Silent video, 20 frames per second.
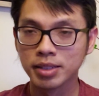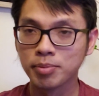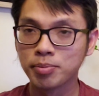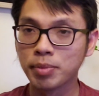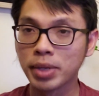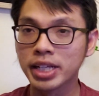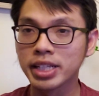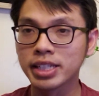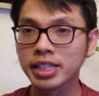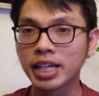
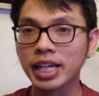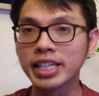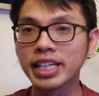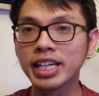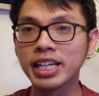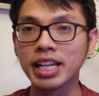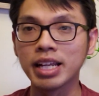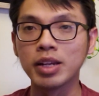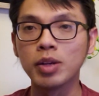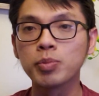may kể
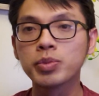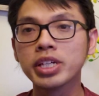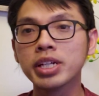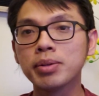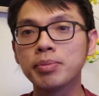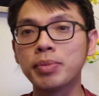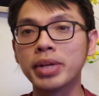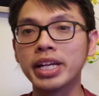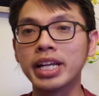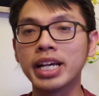như là lúc
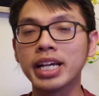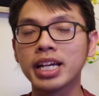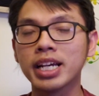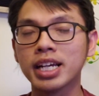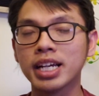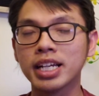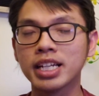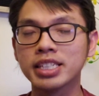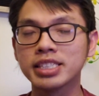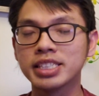trước mình
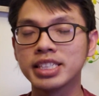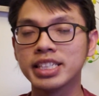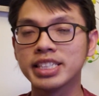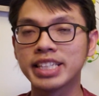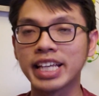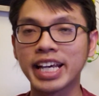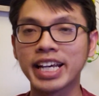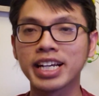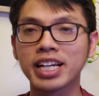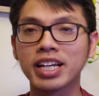đã chia
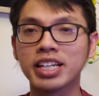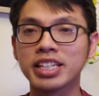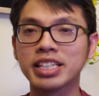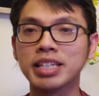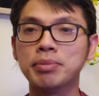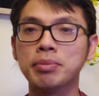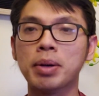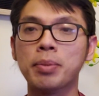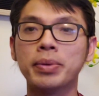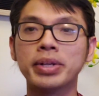sẻ rồi
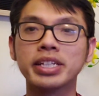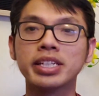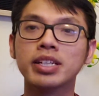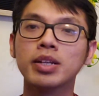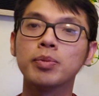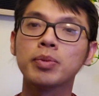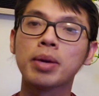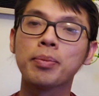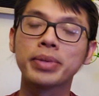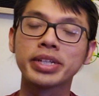nhưng mà mình
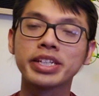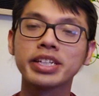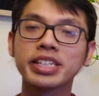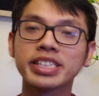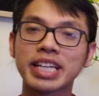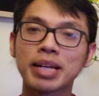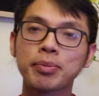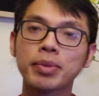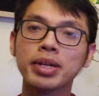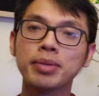lúc đó mình chưa có
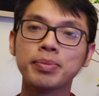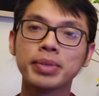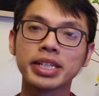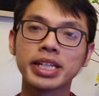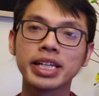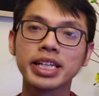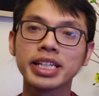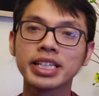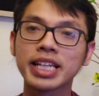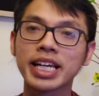xác minh mình
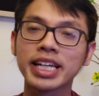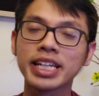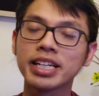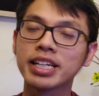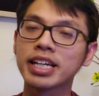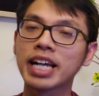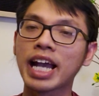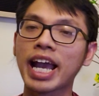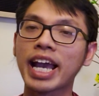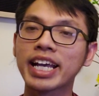chỉ thấy
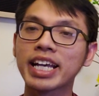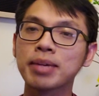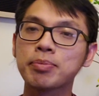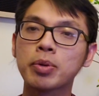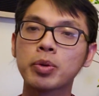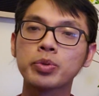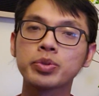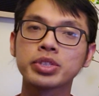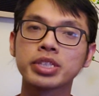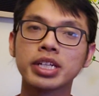được hai cái
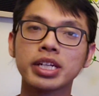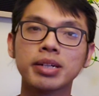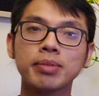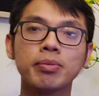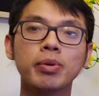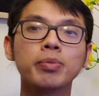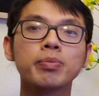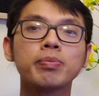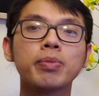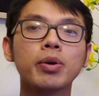poster
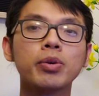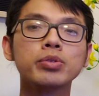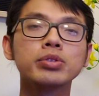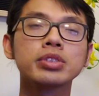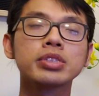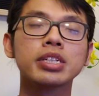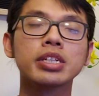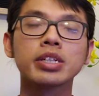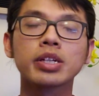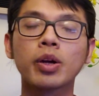một
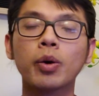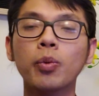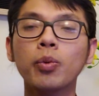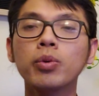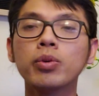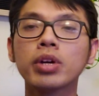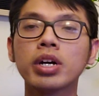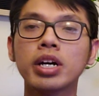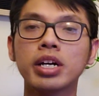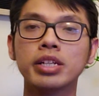poster
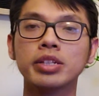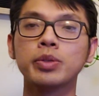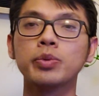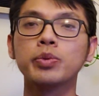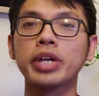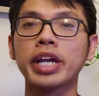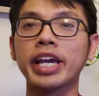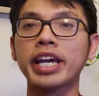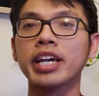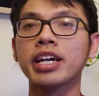cũ có hình chú
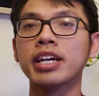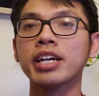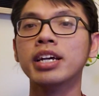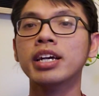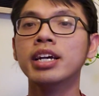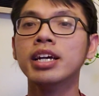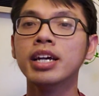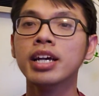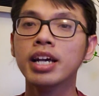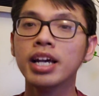ngạn
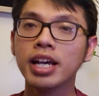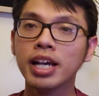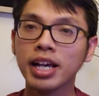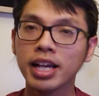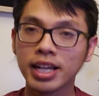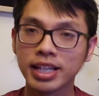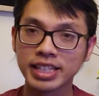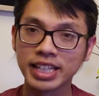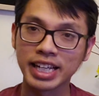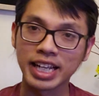
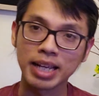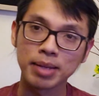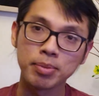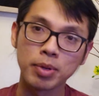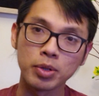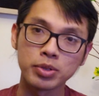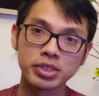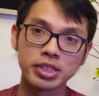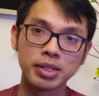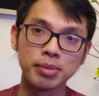và cái
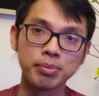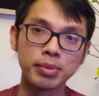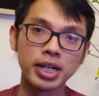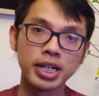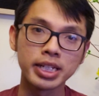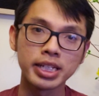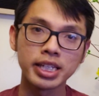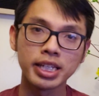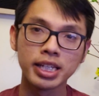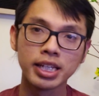poster
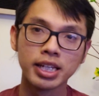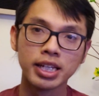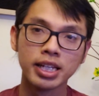mới